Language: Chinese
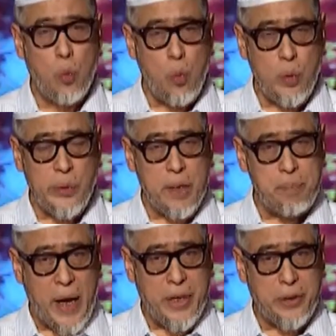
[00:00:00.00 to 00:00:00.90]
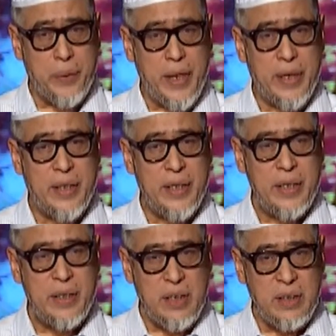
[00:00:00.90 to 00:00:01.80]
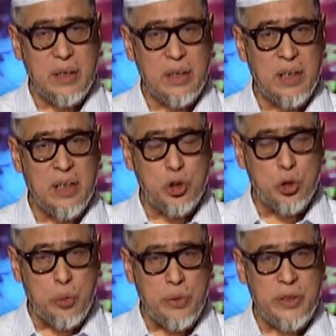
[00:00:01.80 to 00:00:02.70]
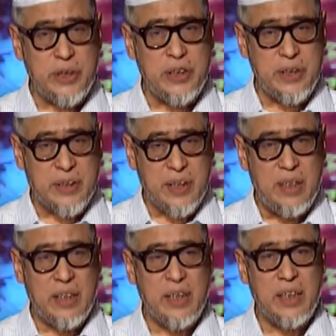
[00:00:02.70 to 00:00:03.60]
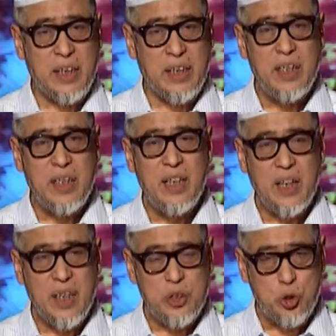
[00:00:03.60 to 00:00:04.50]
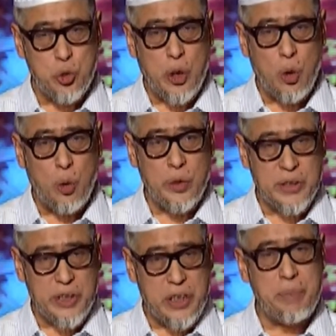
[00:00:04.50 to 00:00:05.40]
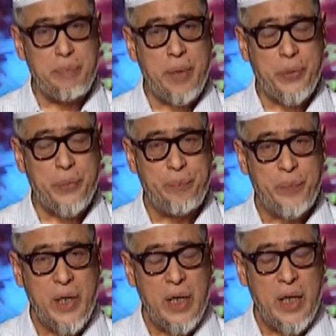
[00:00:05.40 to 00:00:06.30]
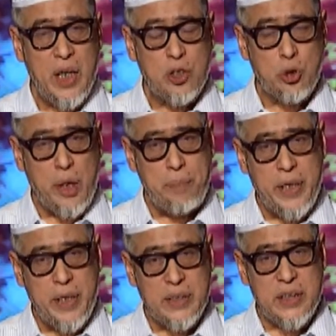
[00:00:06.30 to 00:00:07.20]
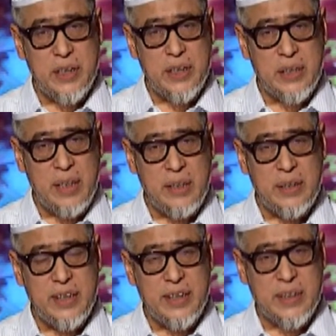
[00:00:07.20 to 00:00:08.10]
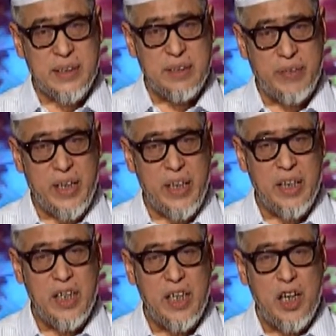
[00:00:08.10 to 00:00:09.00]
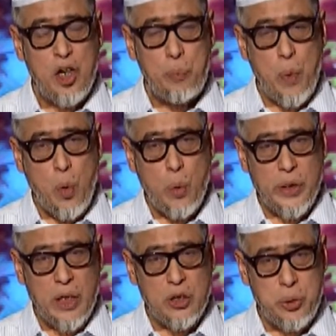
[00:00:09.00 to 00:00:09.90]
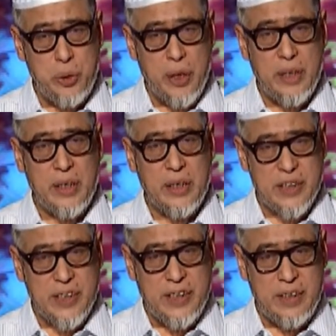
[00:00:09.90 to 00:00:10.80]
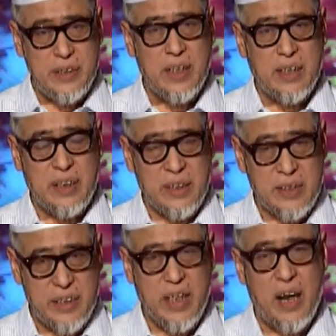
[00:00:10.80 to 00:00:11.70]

无能判断任何终极真理的最后的真实面目。所以，凭着人的思维。不能确立真正的信